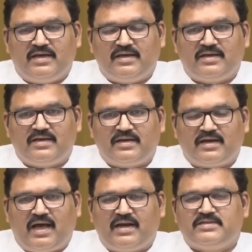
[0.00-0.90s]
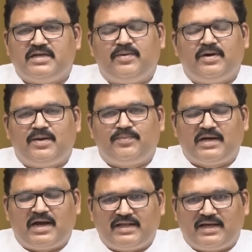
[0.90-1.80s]
ఏది ఆయన జేబులో
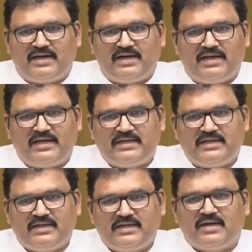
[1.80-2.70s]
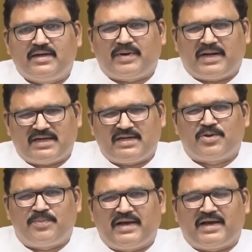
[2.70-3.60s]
డబ్బులు కాదు కదండి
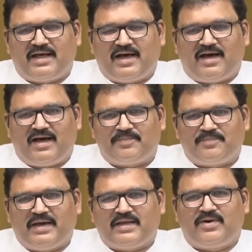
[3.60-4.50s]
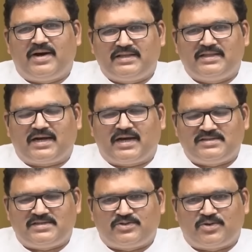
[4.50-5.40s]
ప్రజల సొమ్మే కదా పేదవాడికి
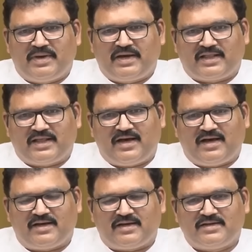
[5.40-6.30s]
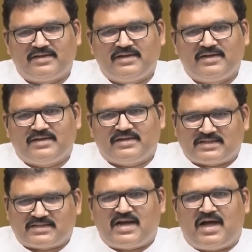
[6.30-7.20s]
దక్కాల్సిన సొమ్మే కదా
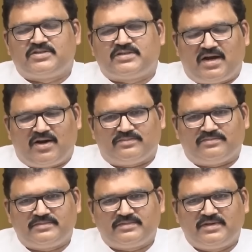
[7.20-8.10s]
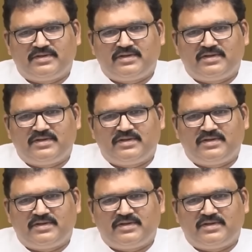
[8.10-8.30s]
ఇష్టానుసారం